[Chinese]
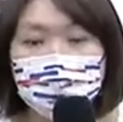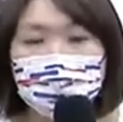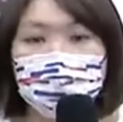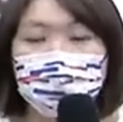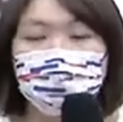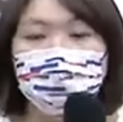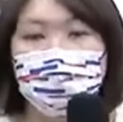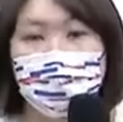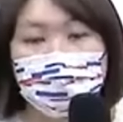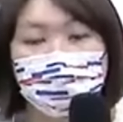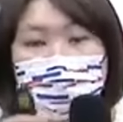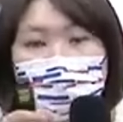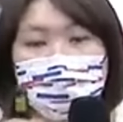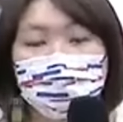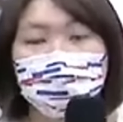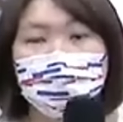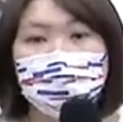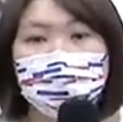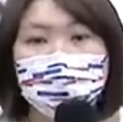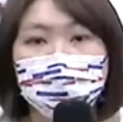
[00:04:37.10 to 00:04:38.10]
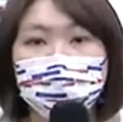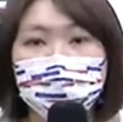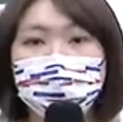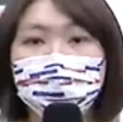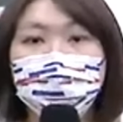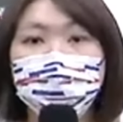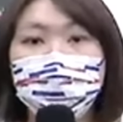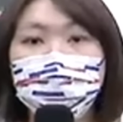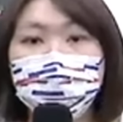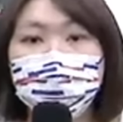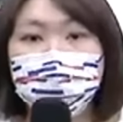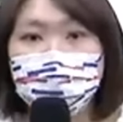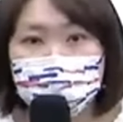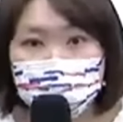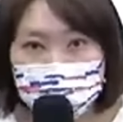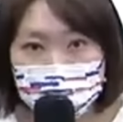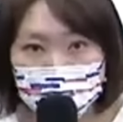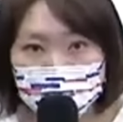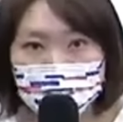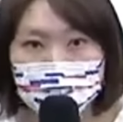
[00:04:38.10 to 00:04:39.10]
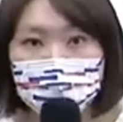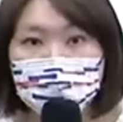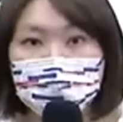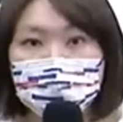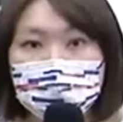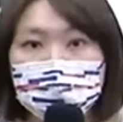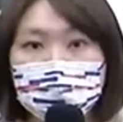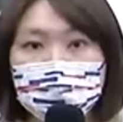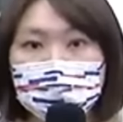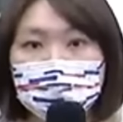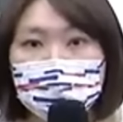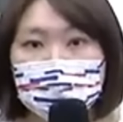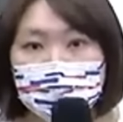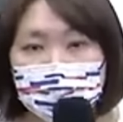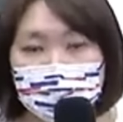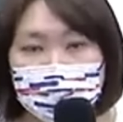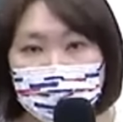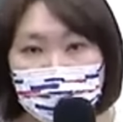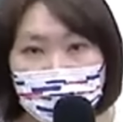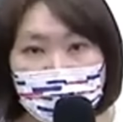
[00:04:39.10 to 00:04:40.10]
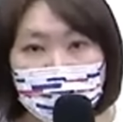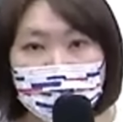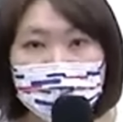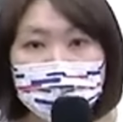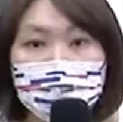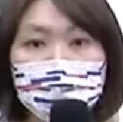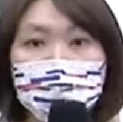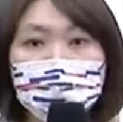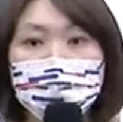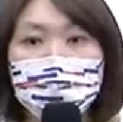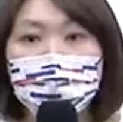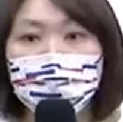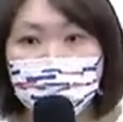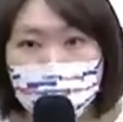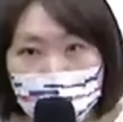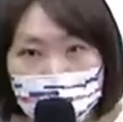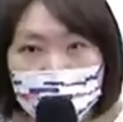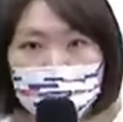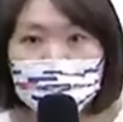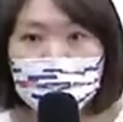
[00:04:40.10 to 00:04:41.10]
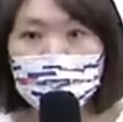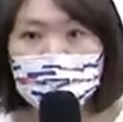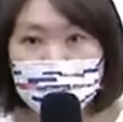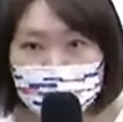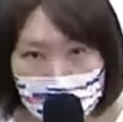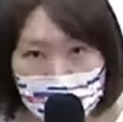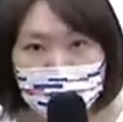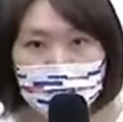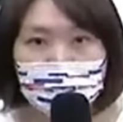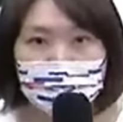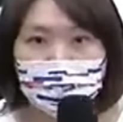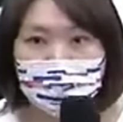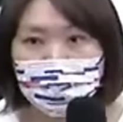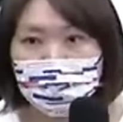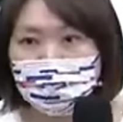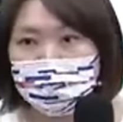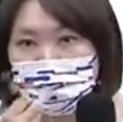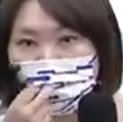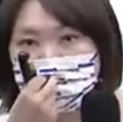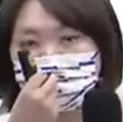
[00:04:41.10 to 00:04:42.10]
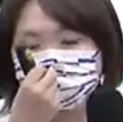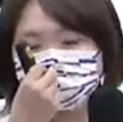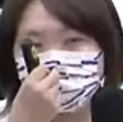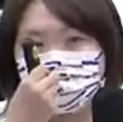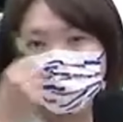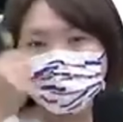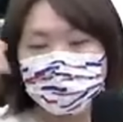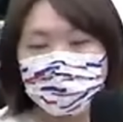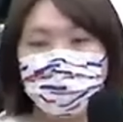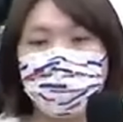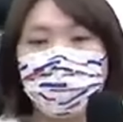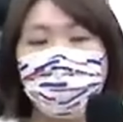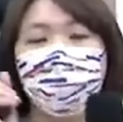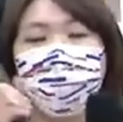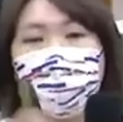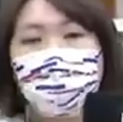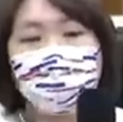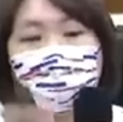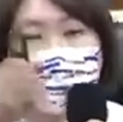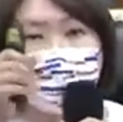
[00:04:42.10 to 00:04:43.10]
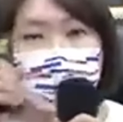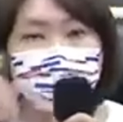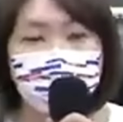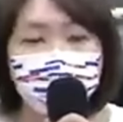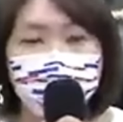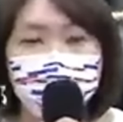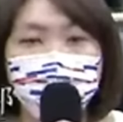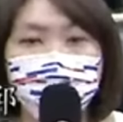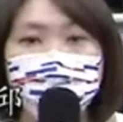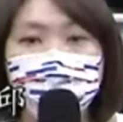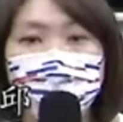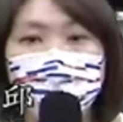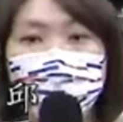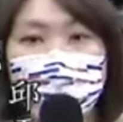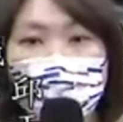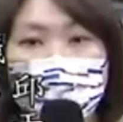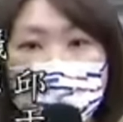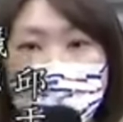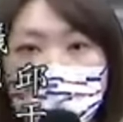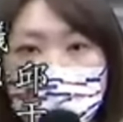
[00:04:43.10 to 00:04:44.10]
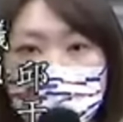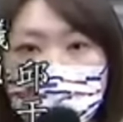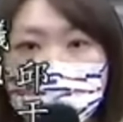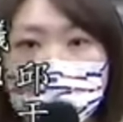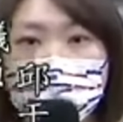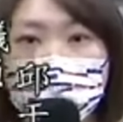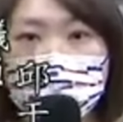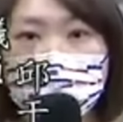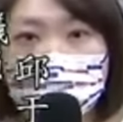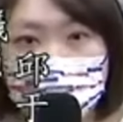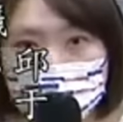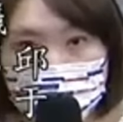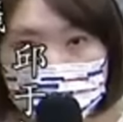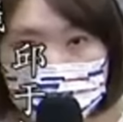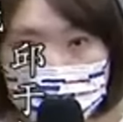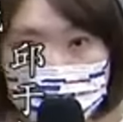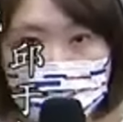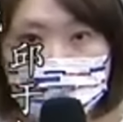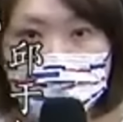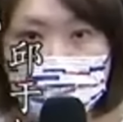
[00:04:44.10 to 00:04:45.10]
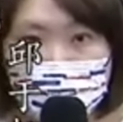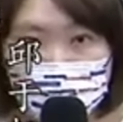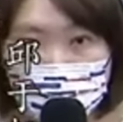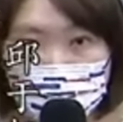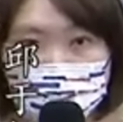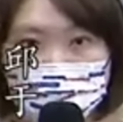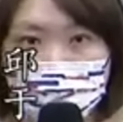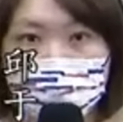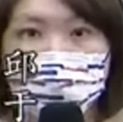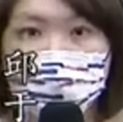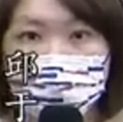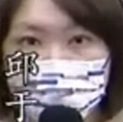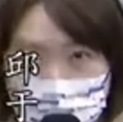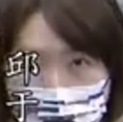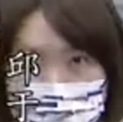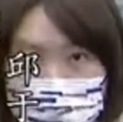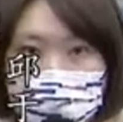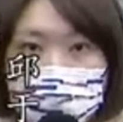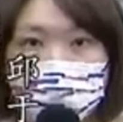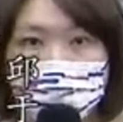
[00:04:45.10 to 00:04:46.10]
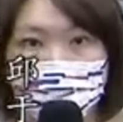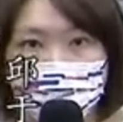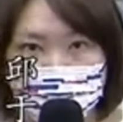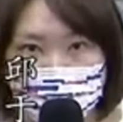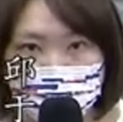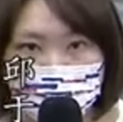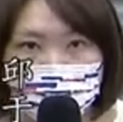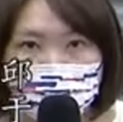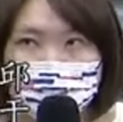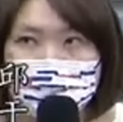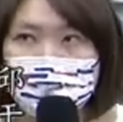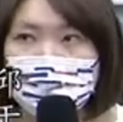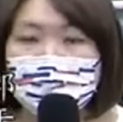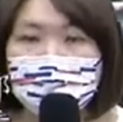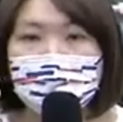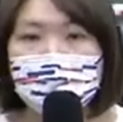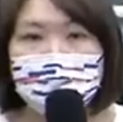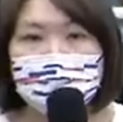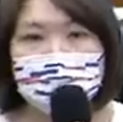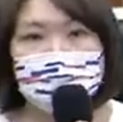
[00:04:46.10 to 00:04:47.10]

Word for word: 除了你税计的是私领域，其他全部都是公领域。你的文化局没有公开聘用人，也是公领域。